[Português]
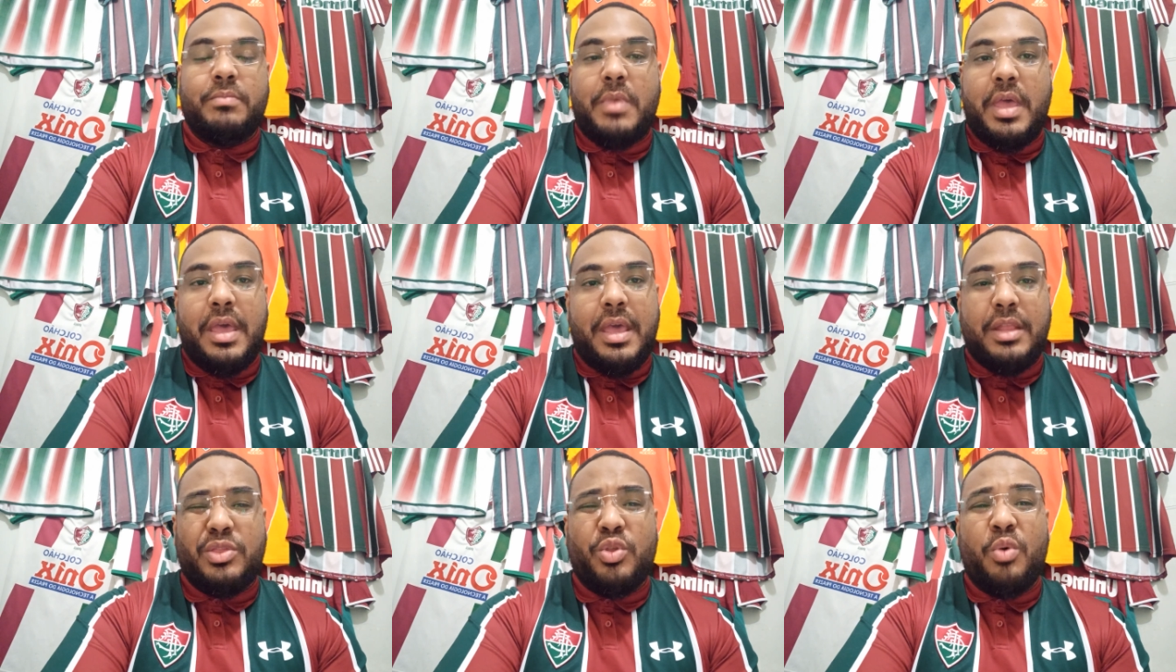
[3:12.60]

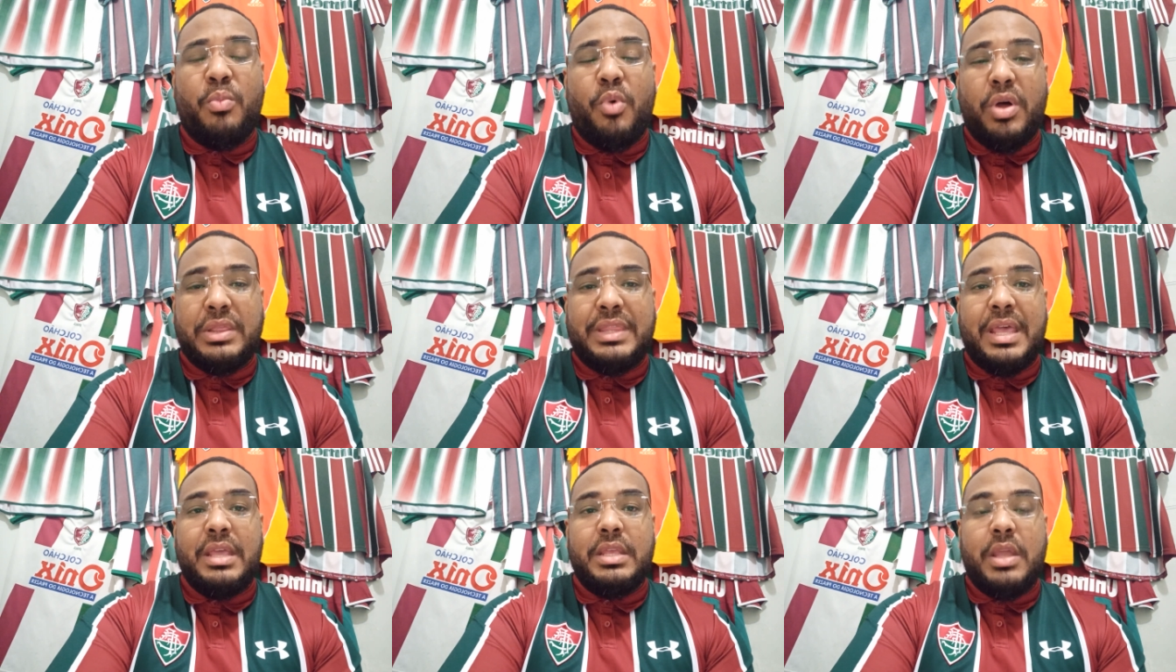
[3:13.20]
É, tomou
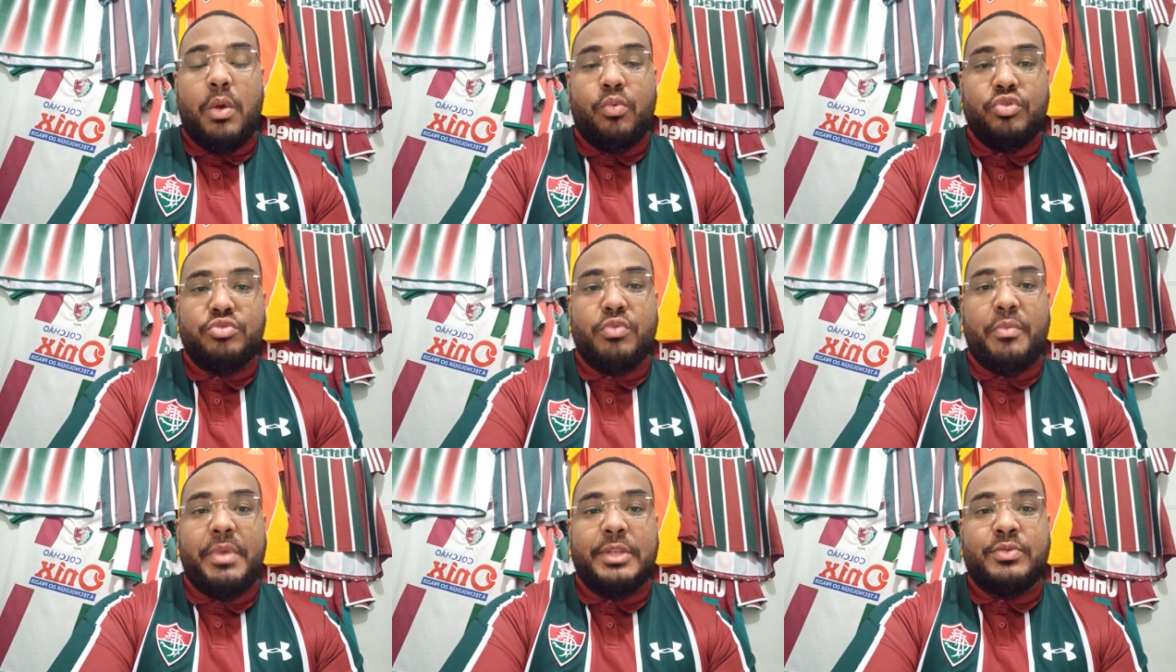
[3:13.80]
até em alguns
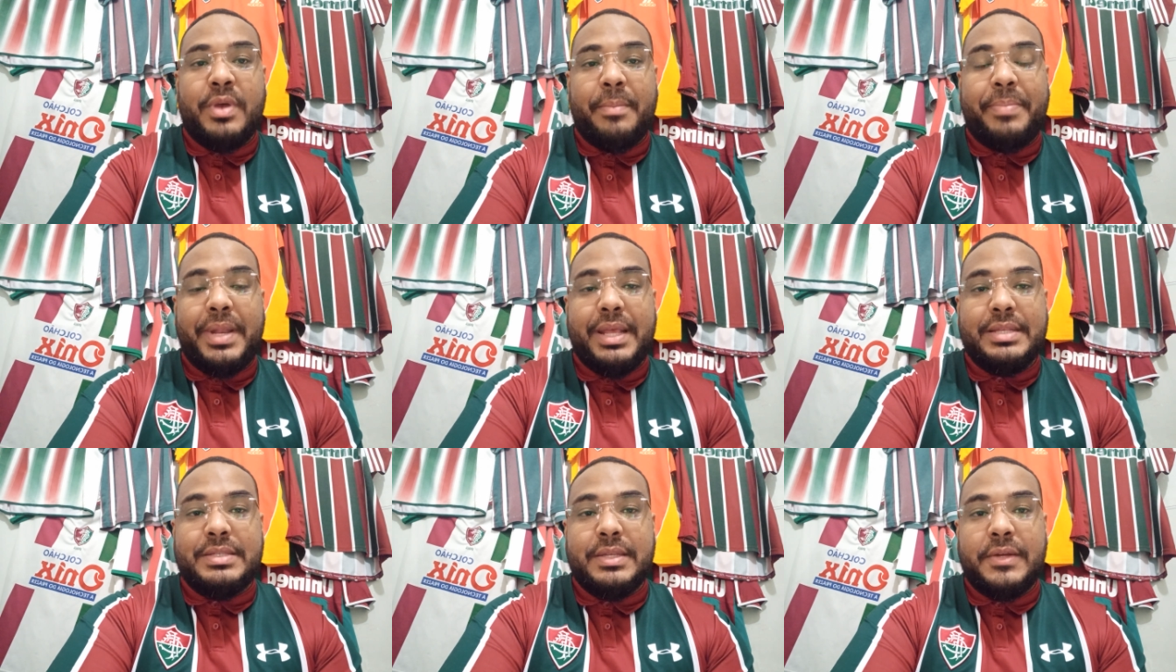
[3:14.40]
momentos uma
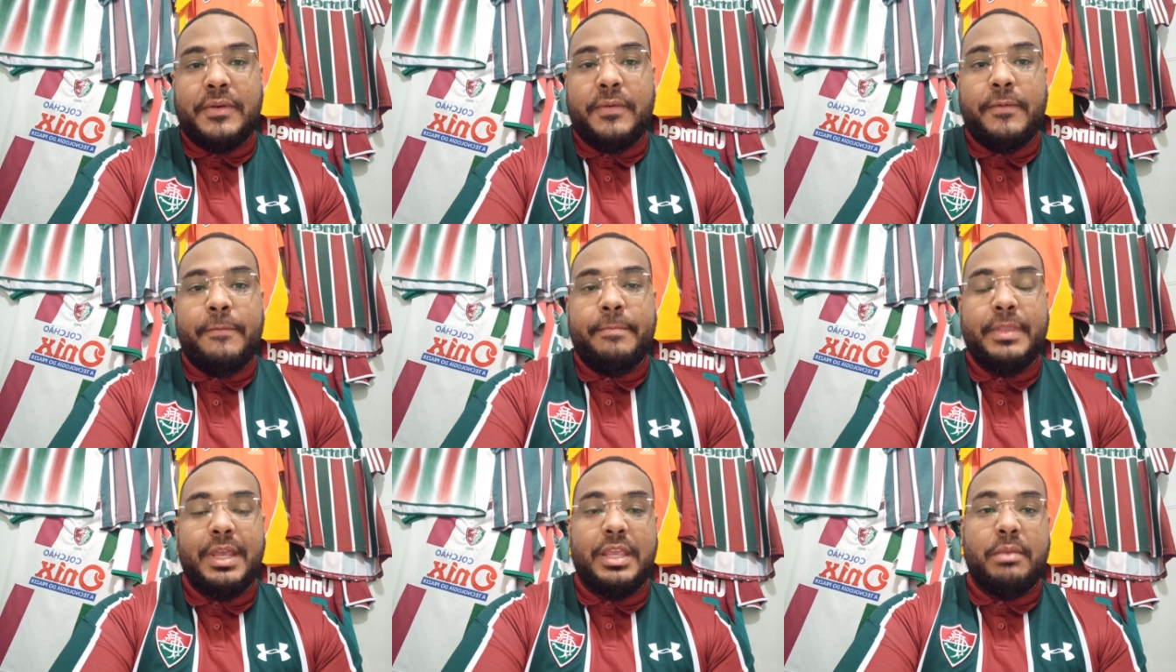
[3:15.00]
pressão
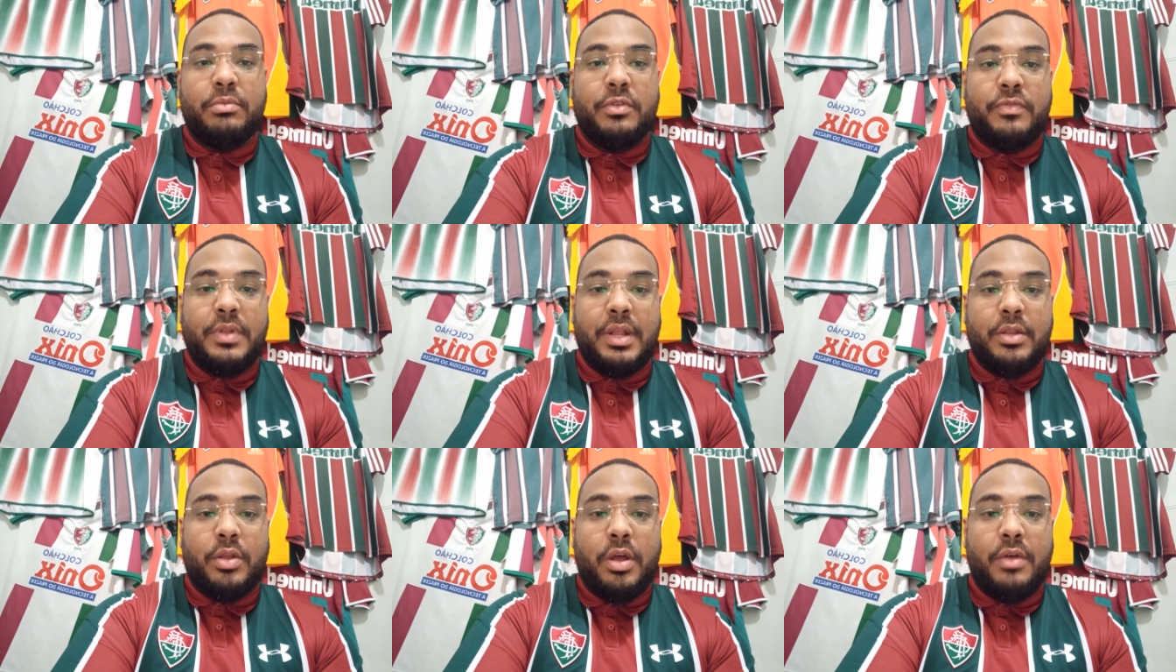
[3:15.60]
da equipe do
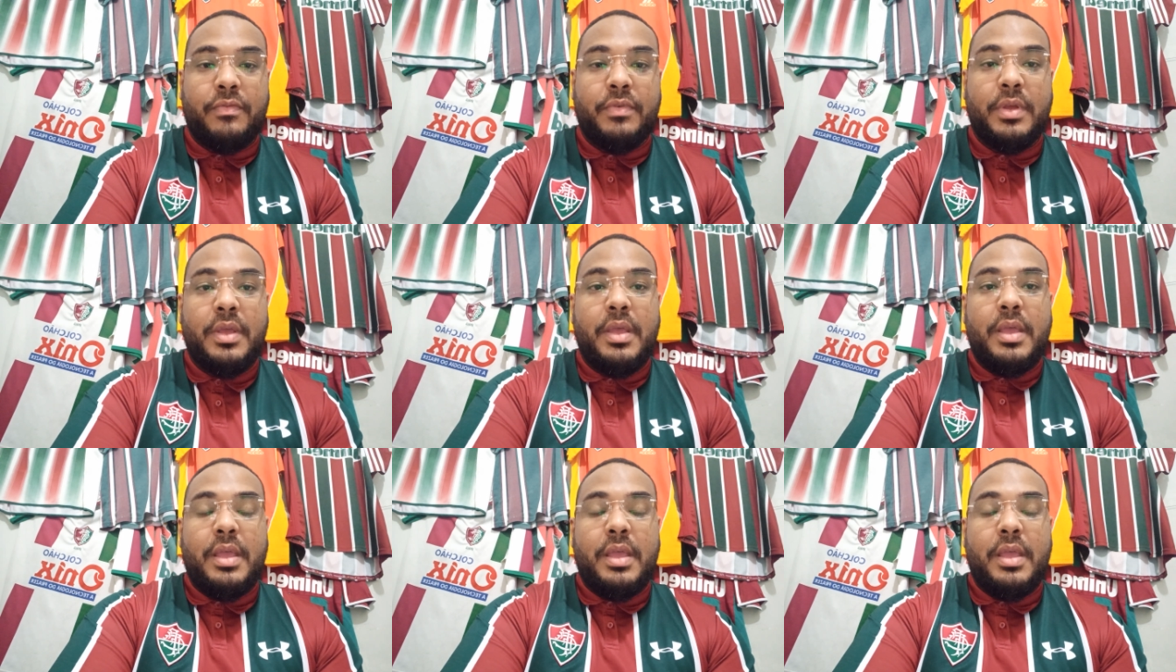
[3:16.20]
Vila Nova